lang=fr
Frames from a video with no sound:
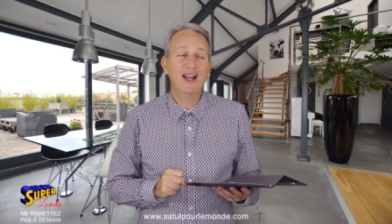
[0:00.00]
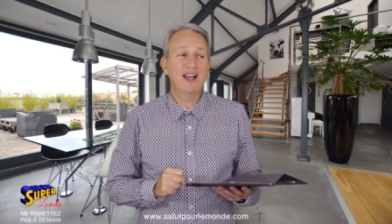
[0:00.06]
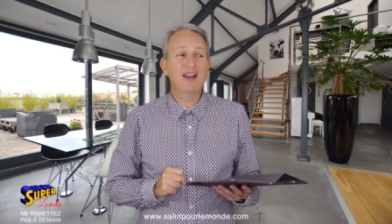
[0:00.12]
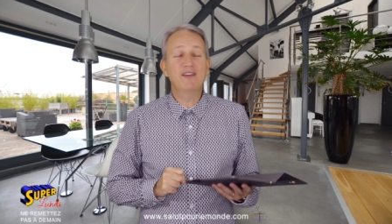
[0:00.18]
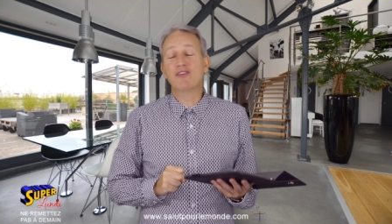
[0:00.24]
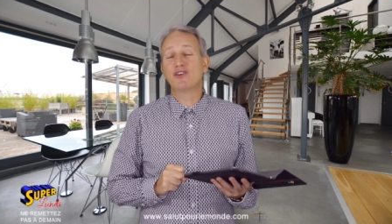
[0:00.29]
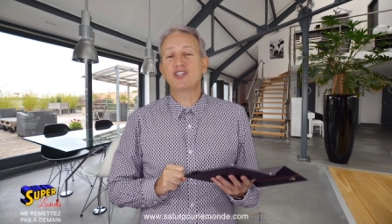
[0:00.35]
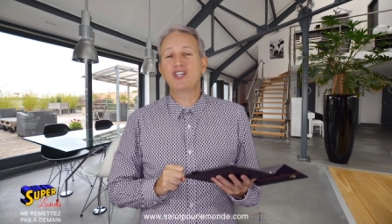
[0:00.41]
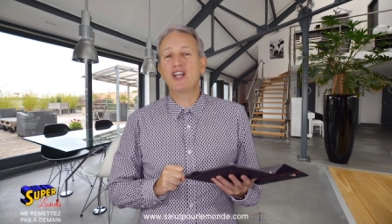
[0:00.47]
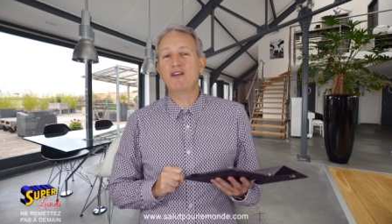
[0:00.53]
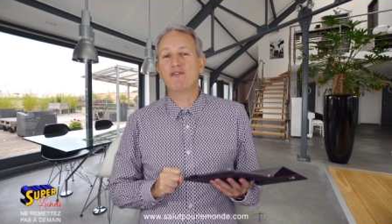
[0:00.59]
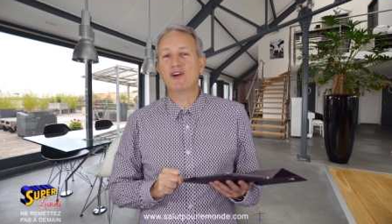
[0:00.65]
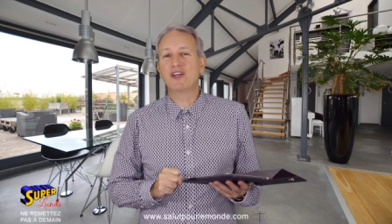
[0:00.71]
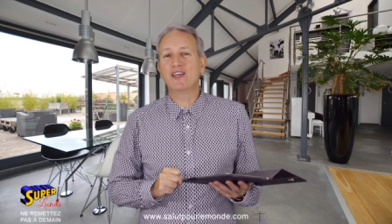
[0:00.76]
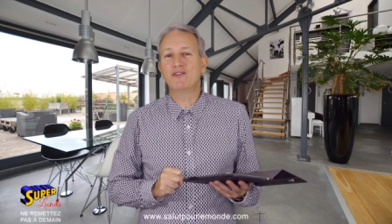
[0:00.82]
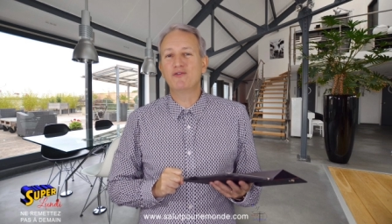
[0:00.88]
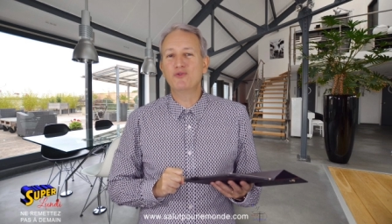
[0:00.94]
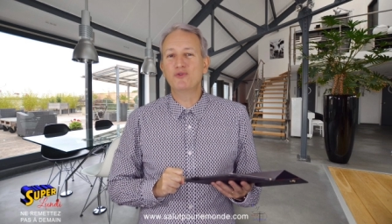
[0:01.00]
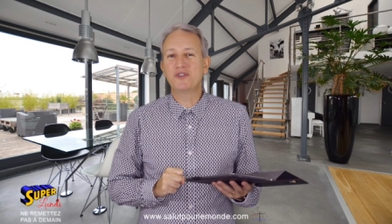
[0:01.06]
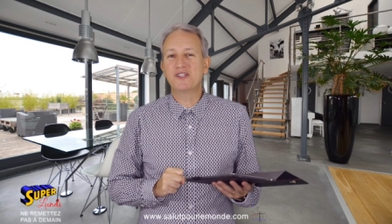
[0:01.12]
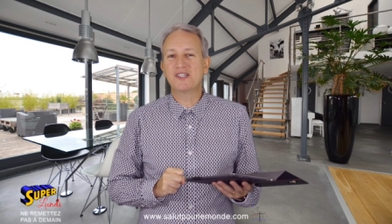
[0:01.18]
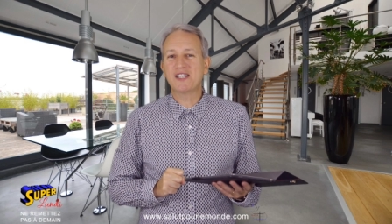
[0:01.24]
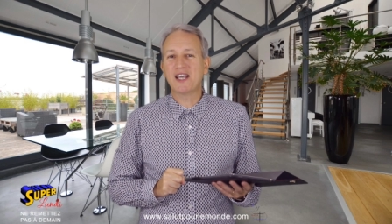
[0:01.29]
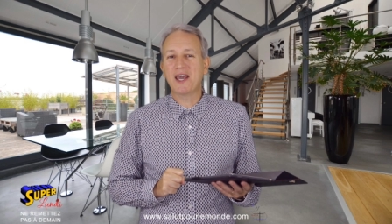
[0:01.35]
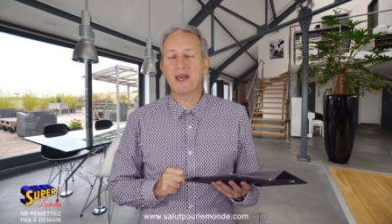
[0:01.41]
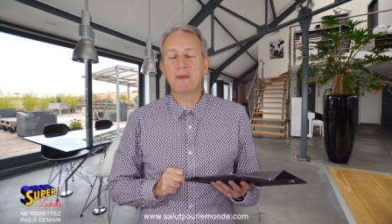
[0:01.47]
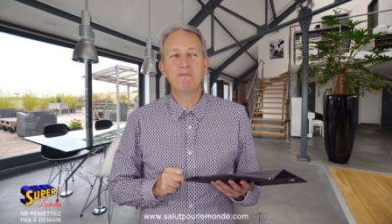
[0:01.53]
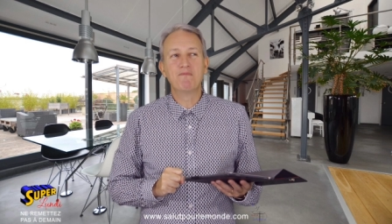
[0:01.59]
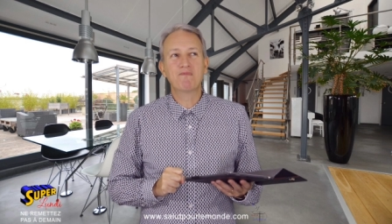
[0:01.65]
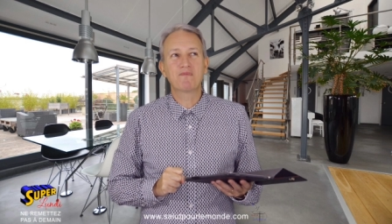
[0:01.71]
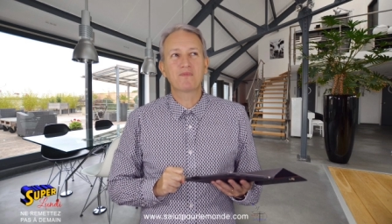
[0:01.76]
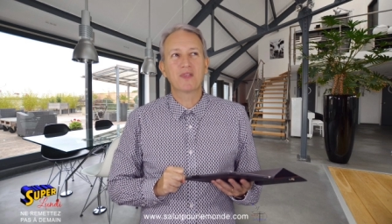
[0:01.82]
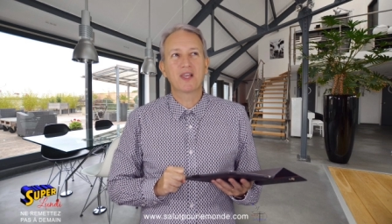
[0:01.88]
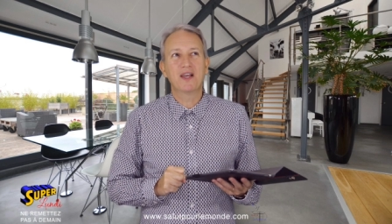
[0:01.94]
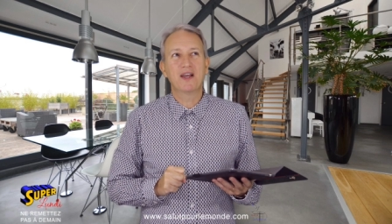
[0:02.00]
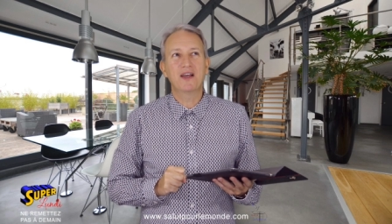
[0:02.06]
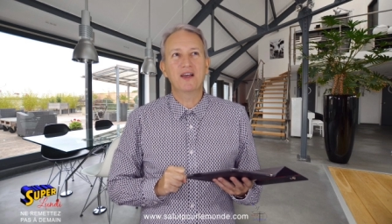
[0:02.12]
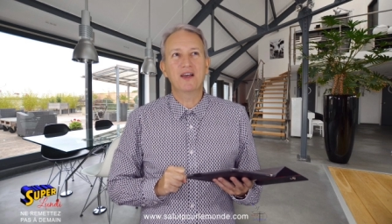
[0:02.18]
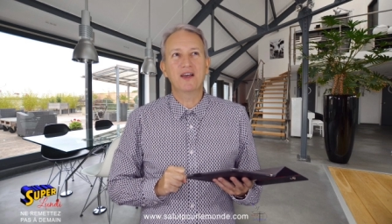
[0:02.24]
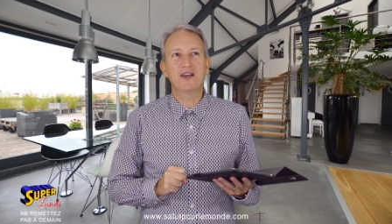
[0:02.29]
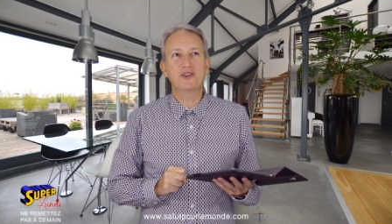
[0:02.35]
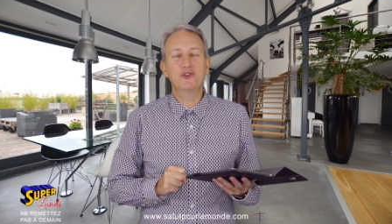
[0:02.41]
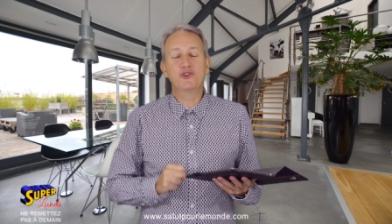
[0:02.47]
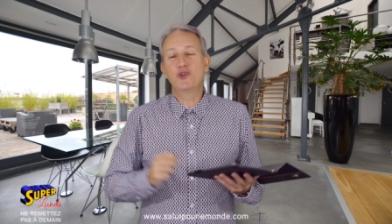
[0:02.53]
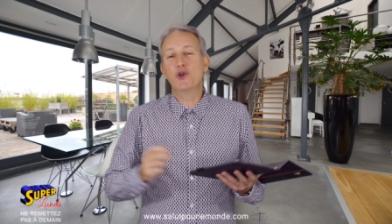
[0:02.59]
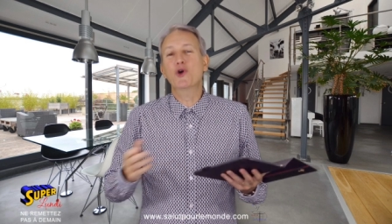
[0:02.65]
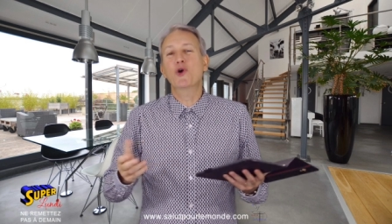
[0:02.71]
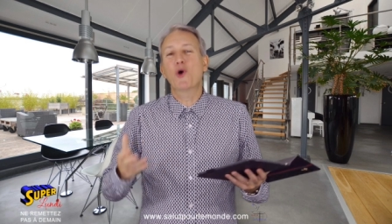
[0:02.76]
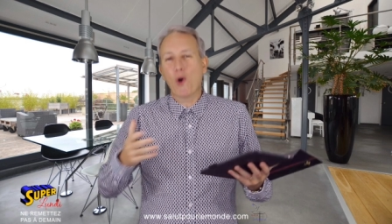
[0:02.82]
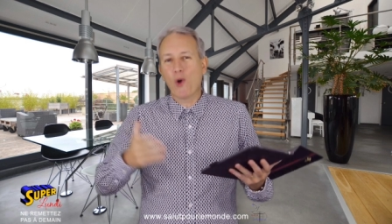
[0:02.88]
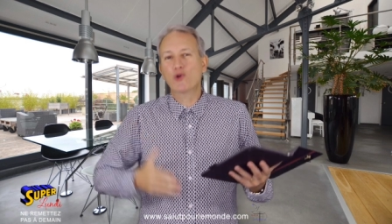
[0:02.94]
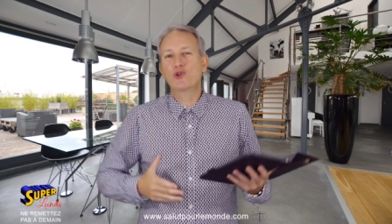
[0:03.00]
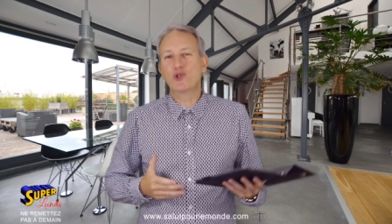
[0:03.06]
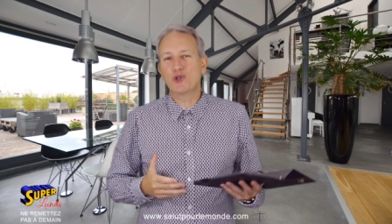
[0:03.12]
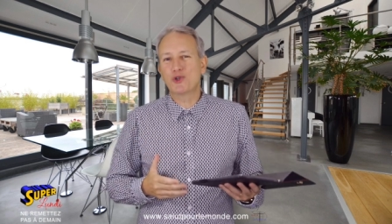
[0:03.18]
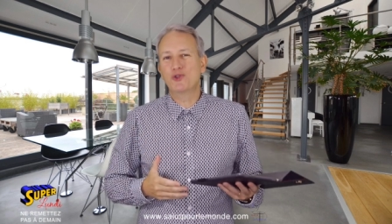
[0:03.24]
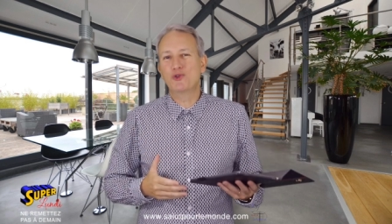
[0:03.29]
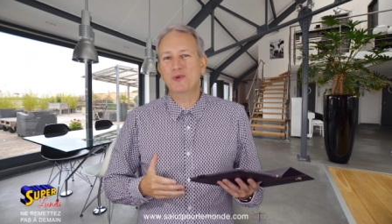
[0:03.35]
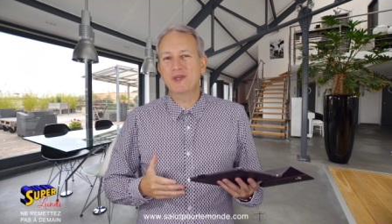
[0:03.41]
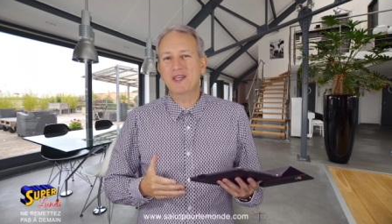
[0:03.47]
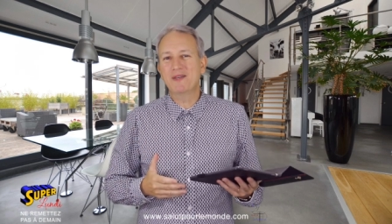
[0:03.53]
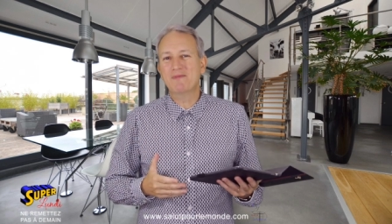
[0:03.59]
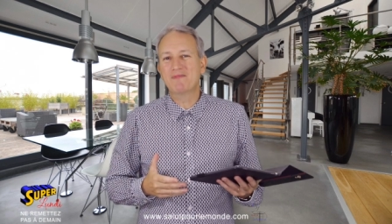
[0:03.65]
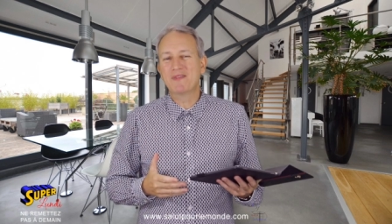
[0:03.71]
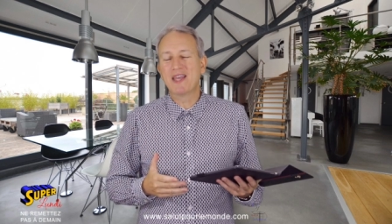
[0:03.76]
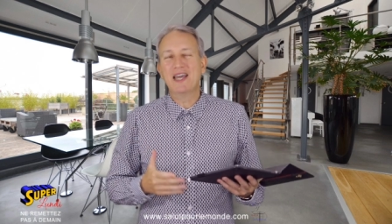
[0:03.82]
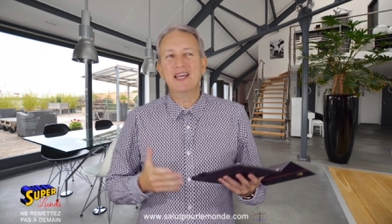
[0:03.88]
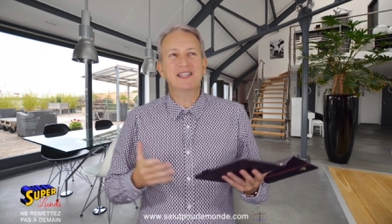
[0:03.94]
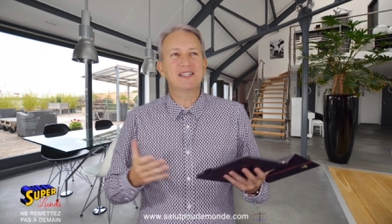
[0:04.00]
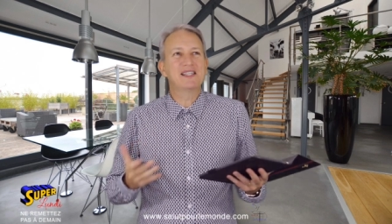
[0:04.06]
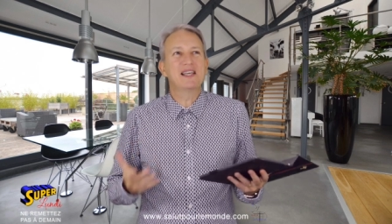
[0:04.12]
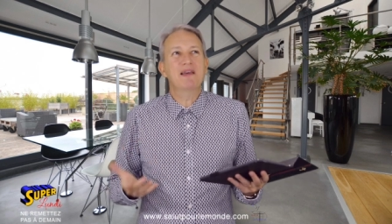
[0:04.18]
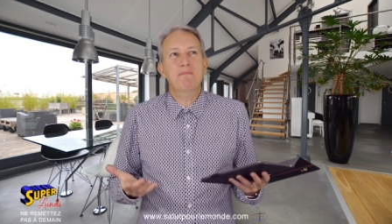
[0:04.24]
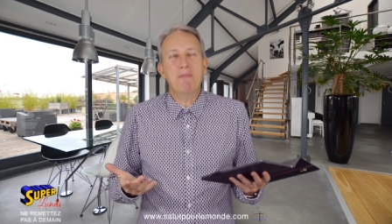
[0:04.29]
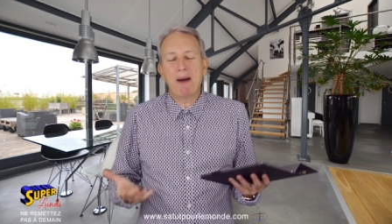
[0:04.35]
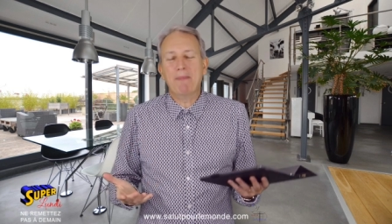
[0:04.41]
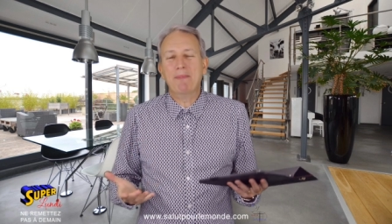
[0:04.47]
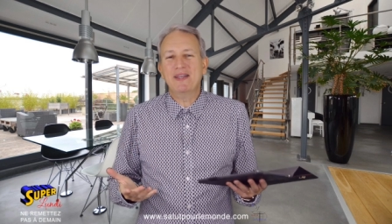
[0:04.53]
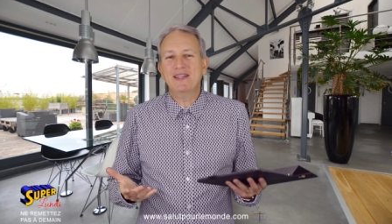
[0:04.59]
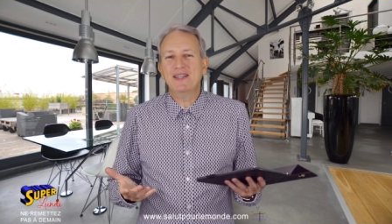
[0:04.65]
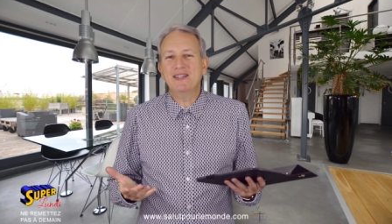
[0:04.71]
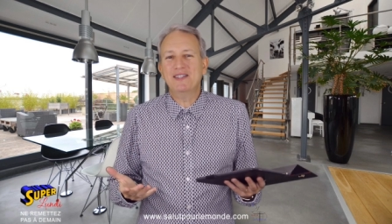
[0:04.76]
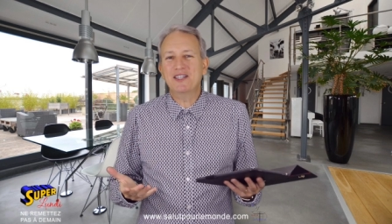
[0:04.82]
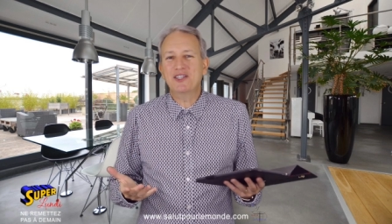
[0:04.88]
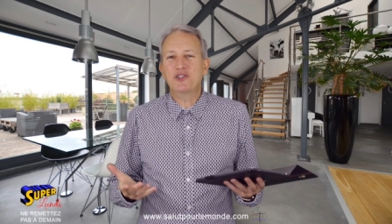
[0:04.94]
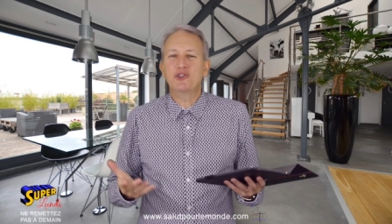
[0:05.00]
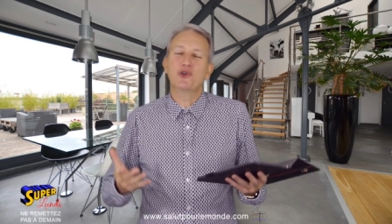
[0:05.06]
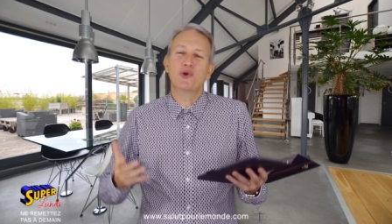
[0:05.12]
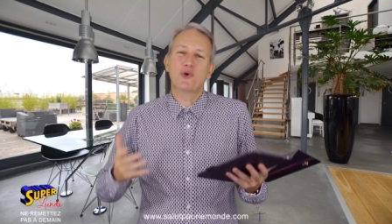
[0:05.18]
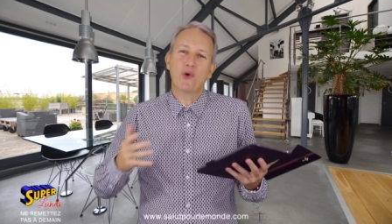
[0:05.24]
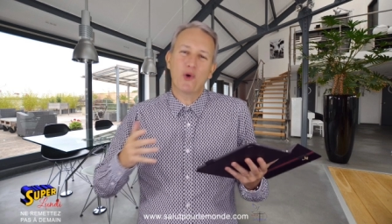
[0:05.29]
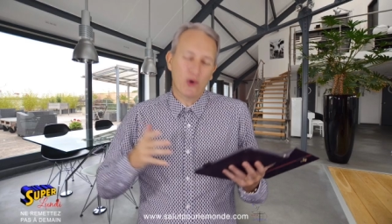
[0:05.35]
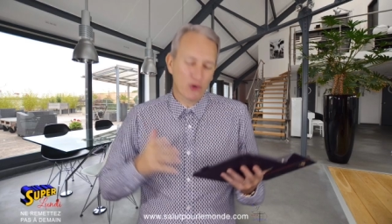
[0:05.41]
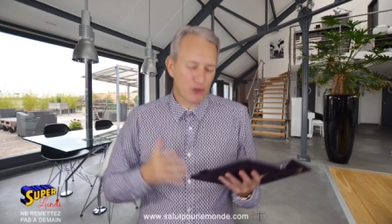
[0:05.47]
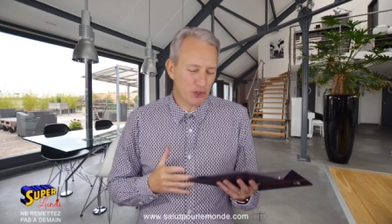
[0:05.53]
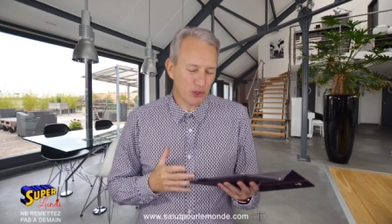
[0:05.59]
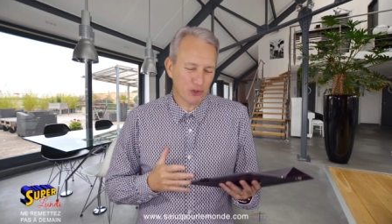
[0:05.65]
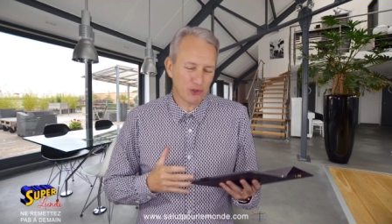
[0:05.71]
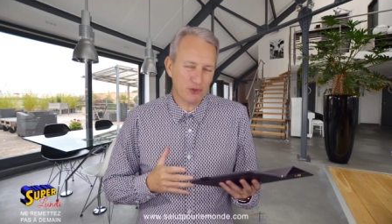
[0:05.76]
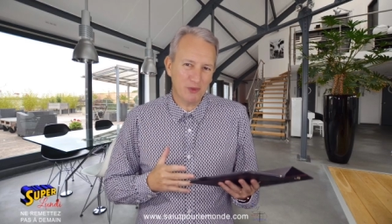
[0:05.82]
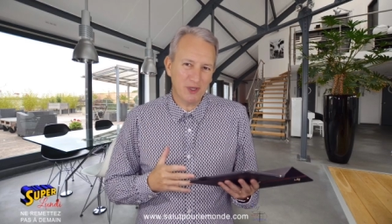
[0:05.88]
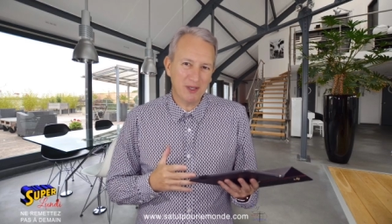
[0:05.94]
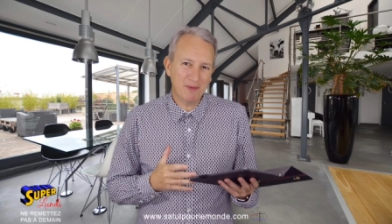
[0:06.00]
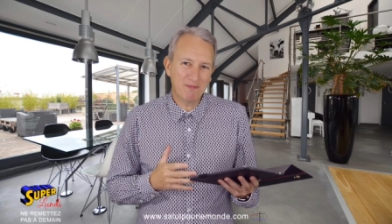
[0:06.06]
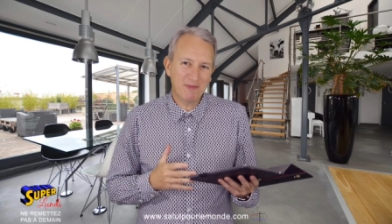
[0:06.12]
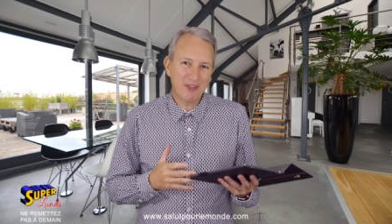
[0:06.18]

L'évangile, voyez-vous, c'est Dieu aujourd'hui, c'est ma bénédiction aujourd'hui,